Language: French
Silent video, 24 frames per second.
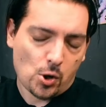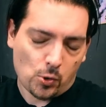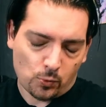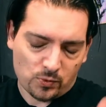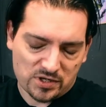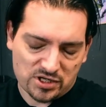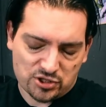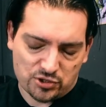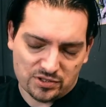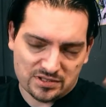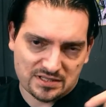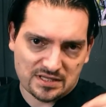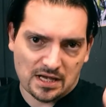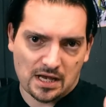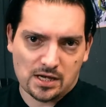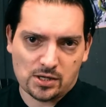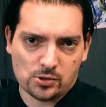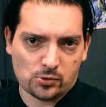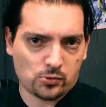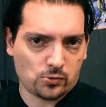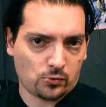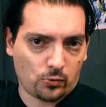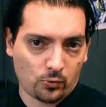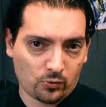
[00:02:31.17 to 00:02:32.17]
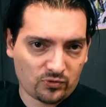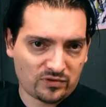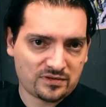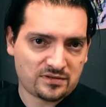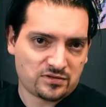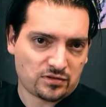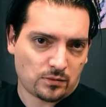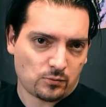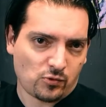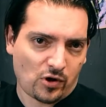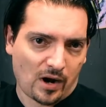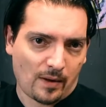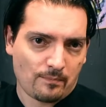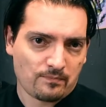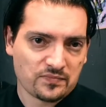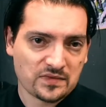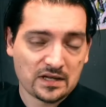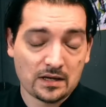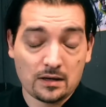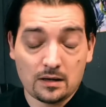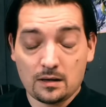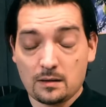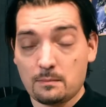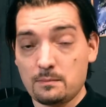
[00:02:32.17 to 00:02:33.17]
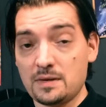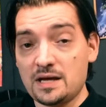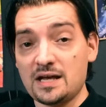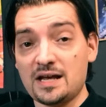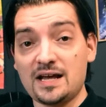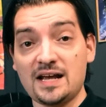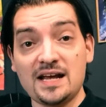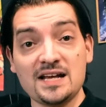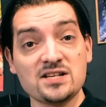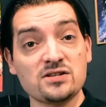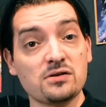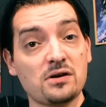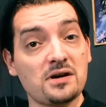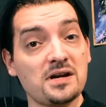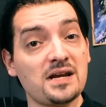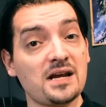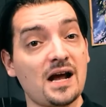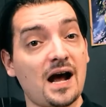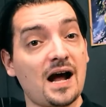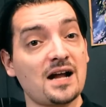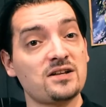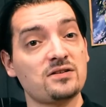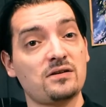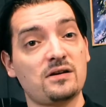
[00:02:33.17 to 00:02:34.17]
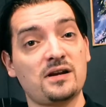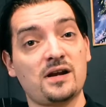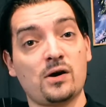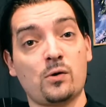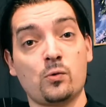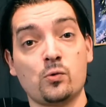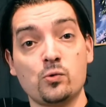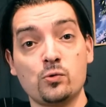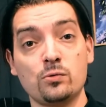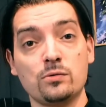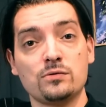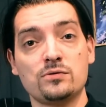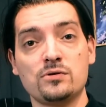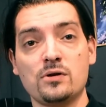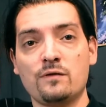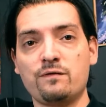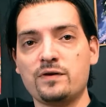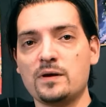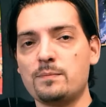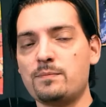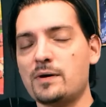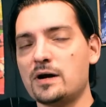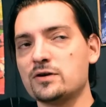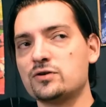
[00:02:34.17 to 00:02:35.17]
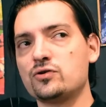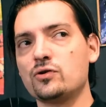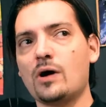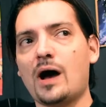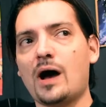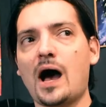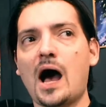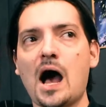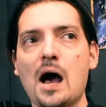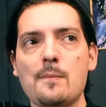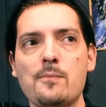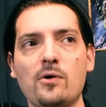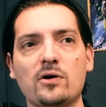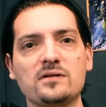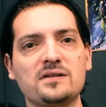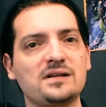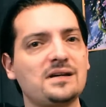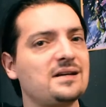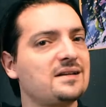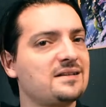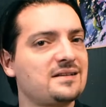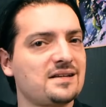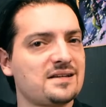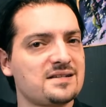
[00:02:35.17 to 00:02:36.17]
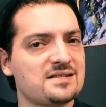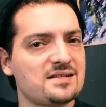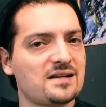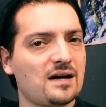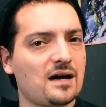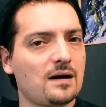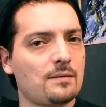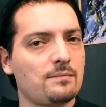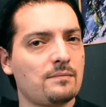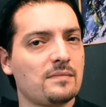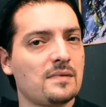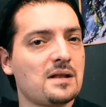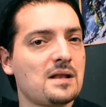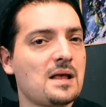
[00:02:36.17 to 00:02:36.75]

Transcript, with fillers: Oui, je sais, honte sur moi. Mais Esone Attendez Who ne fait pas que aborder les Tessa.